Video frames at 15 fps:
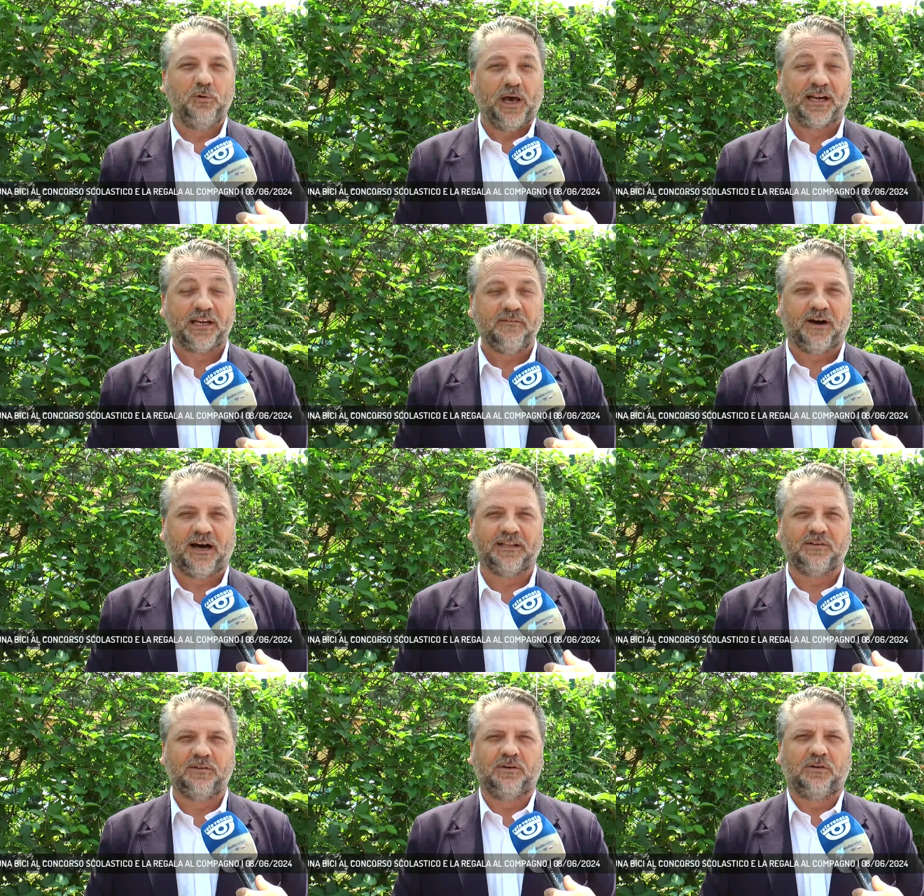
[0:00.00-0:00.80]
lui è
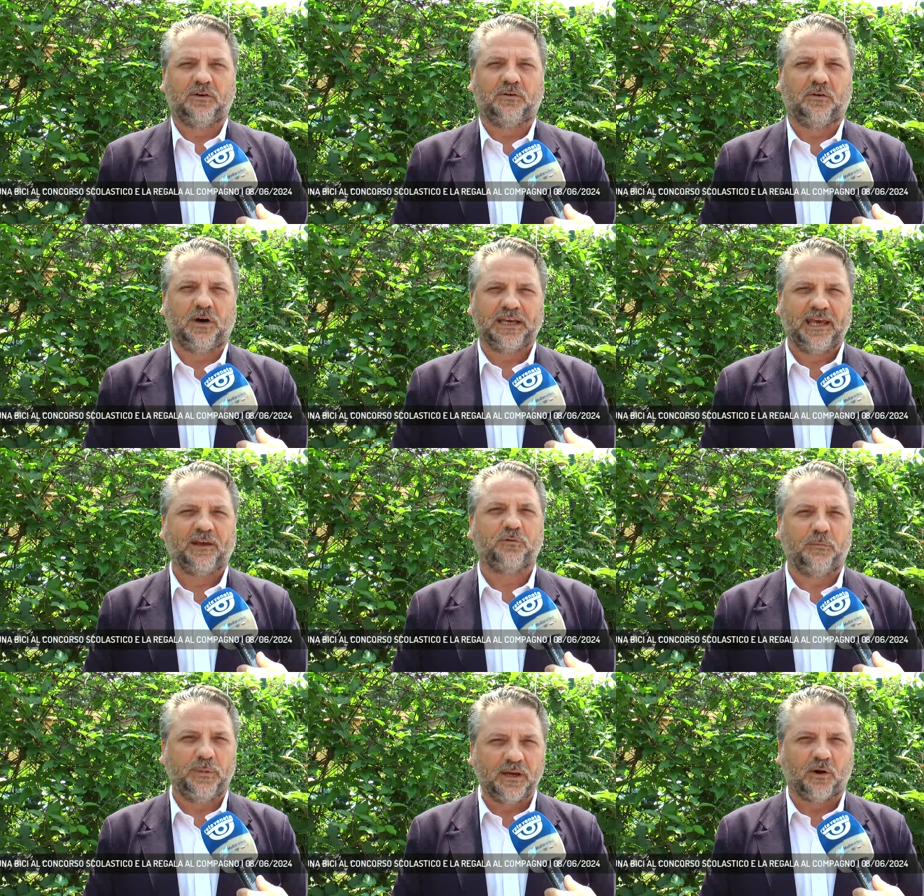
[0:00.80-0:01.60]
arrivato, ha
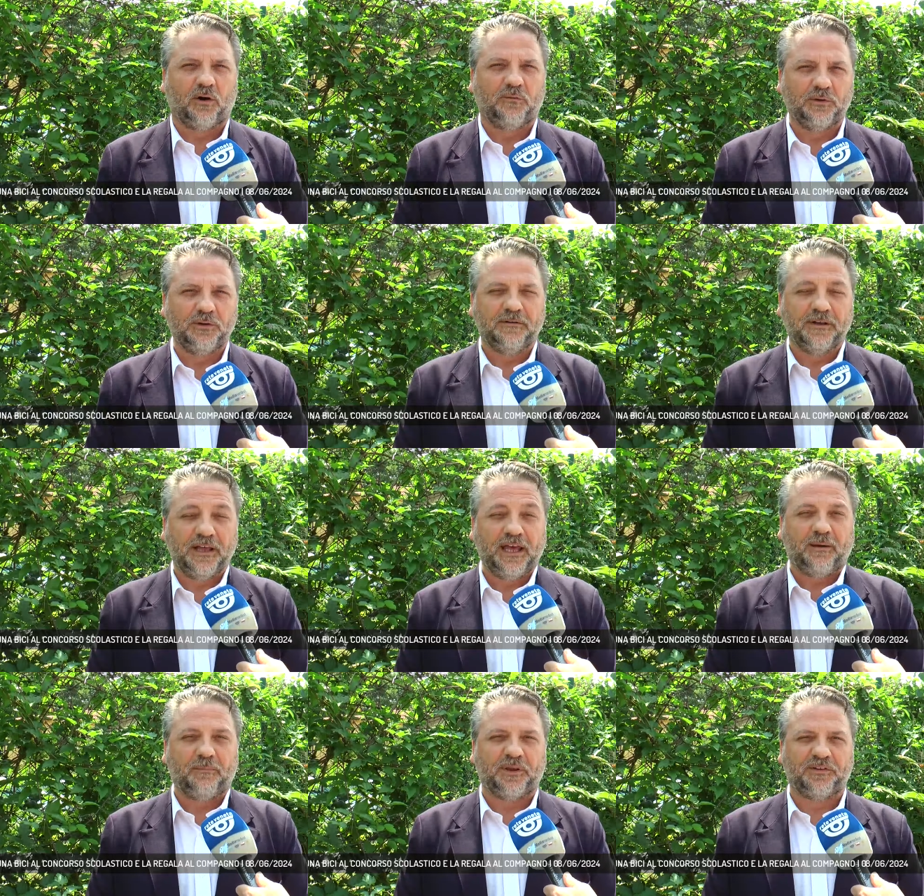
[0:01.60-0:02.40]
chiesto il microfono
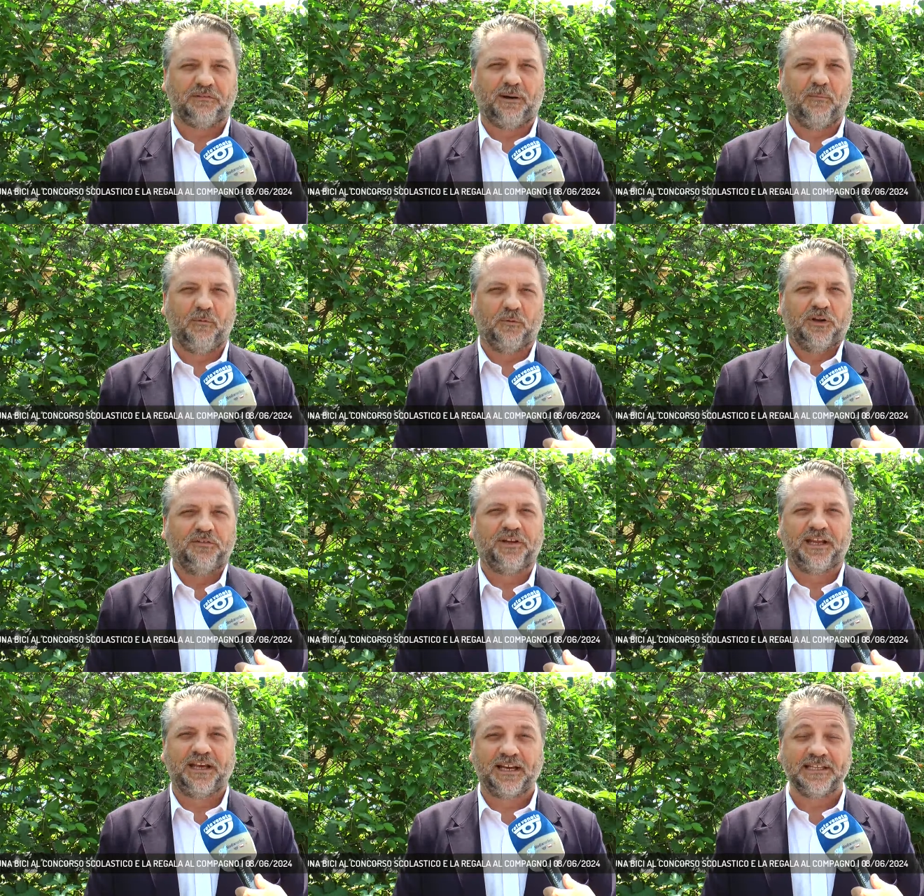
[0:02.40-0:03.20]
e pensavamo pensavamo
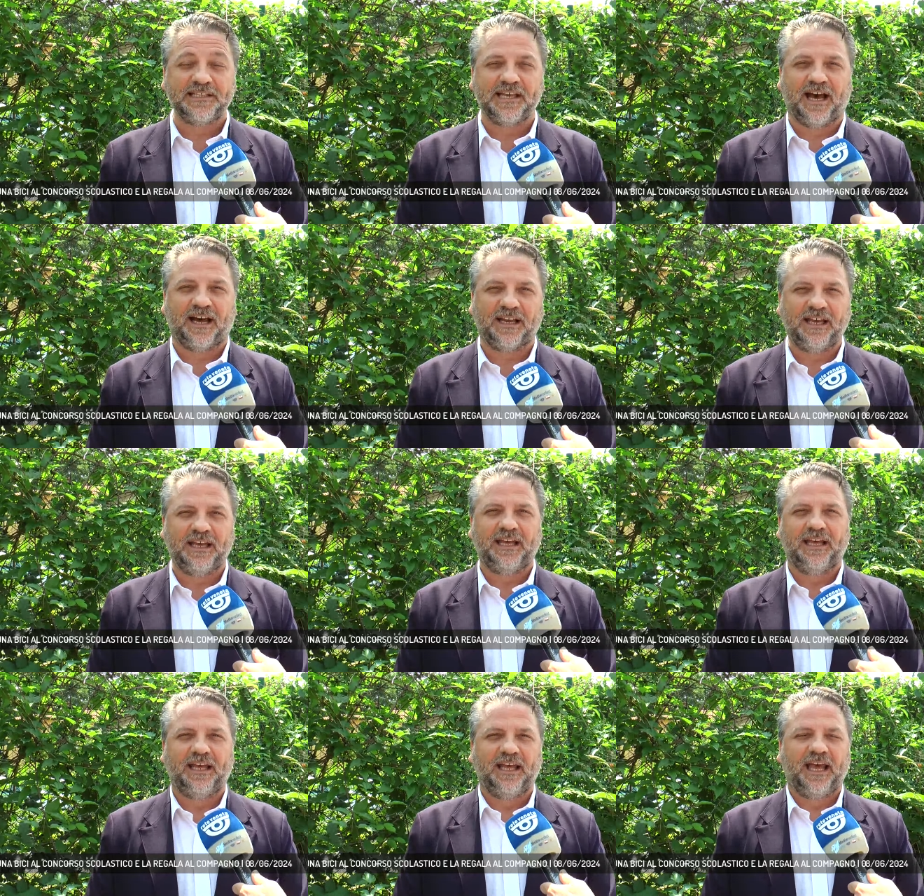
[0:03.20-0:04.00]
volesse ringraziare
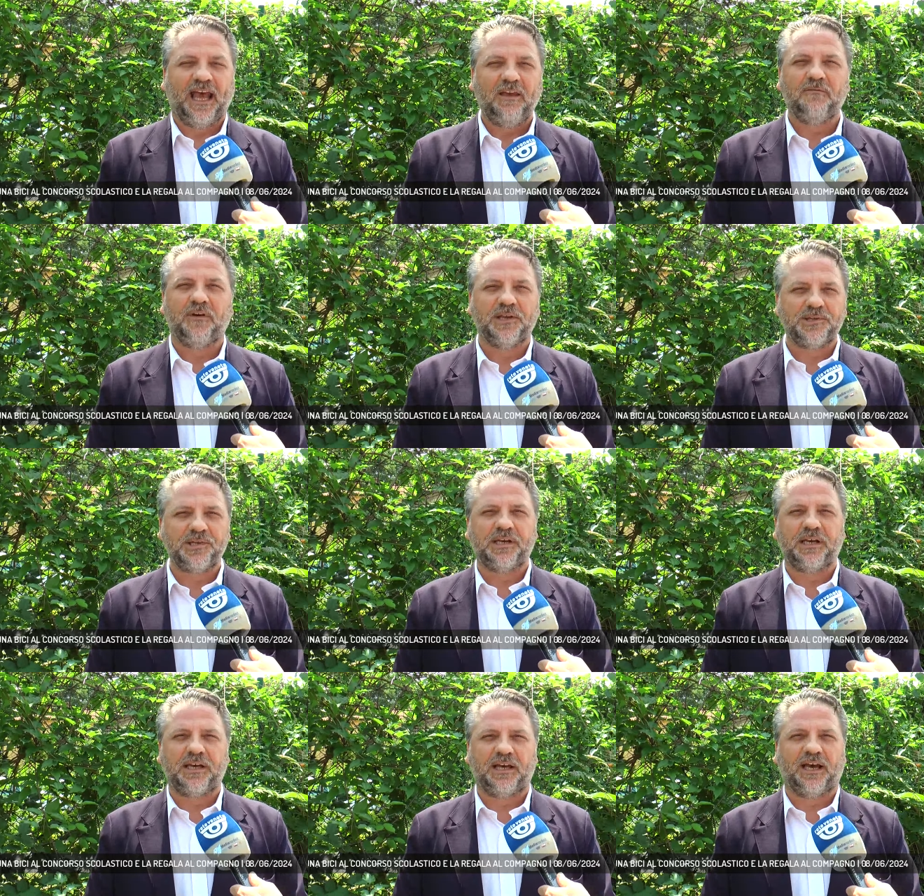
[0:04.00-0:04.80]
e
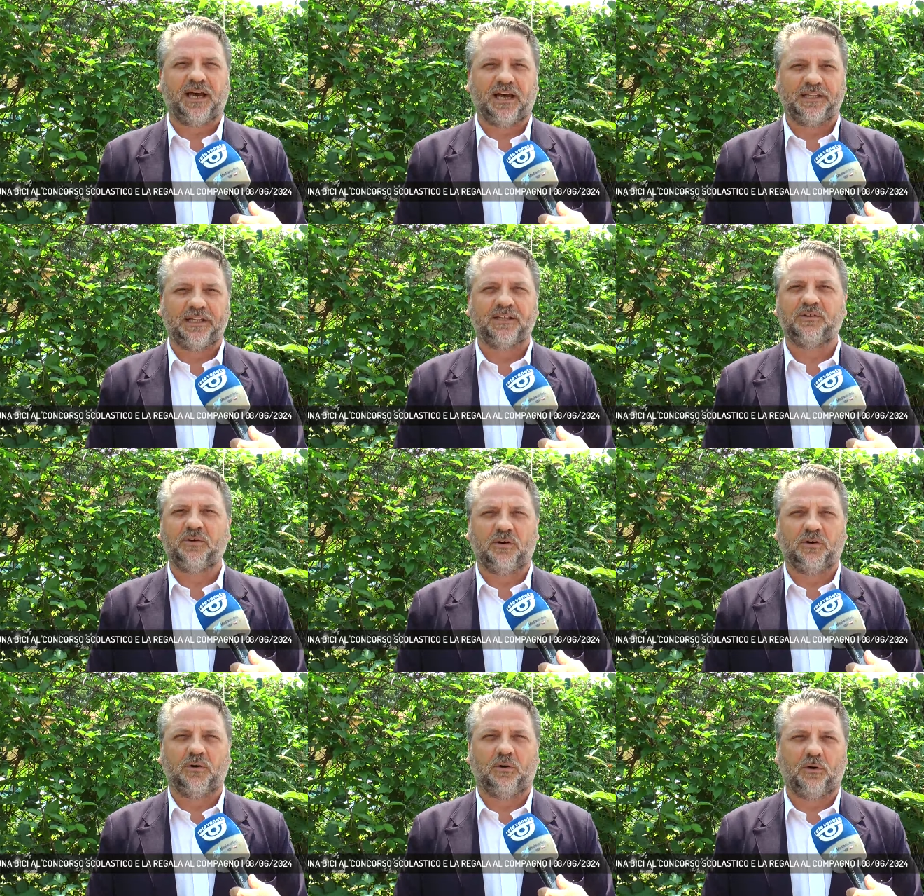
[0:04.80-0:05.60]
invece ha
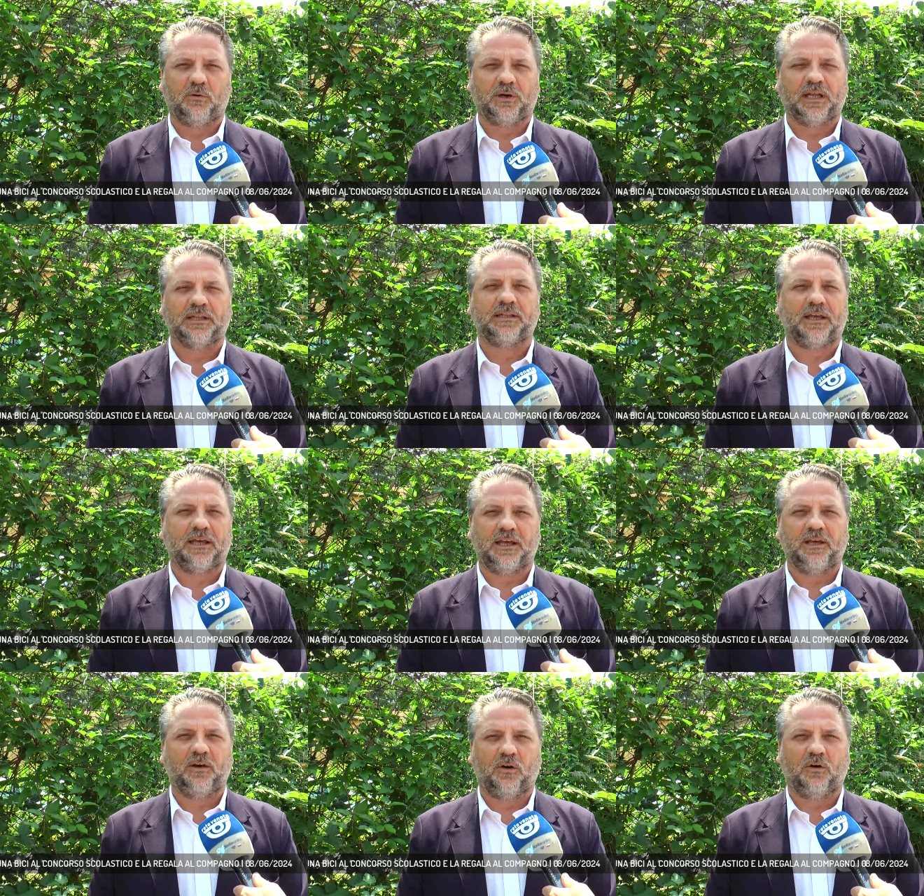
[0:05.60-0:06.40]
detto oh, guardate
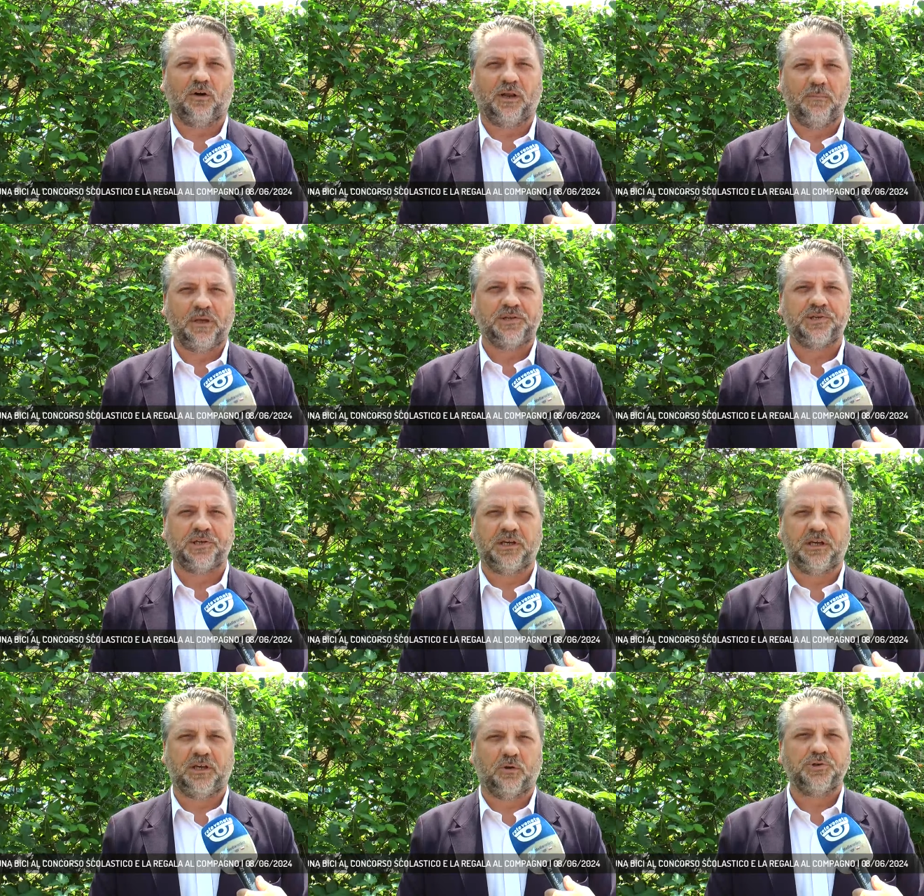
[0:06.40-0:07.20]
io la
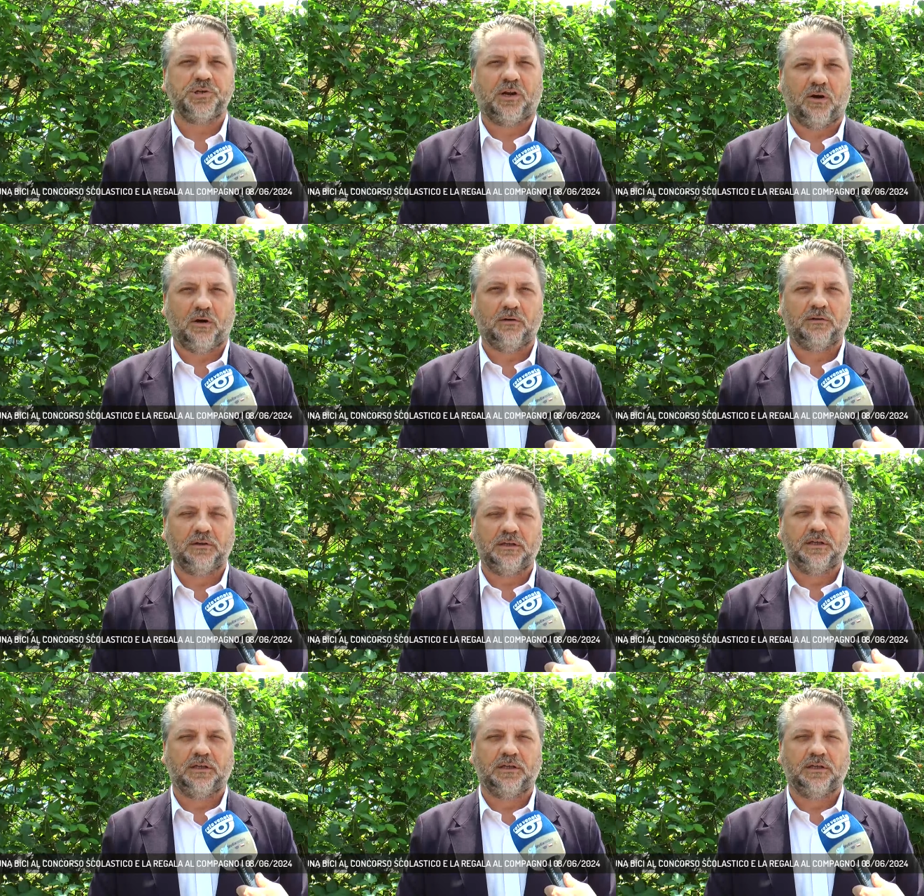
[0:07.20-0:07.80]
bici io ce l'ho,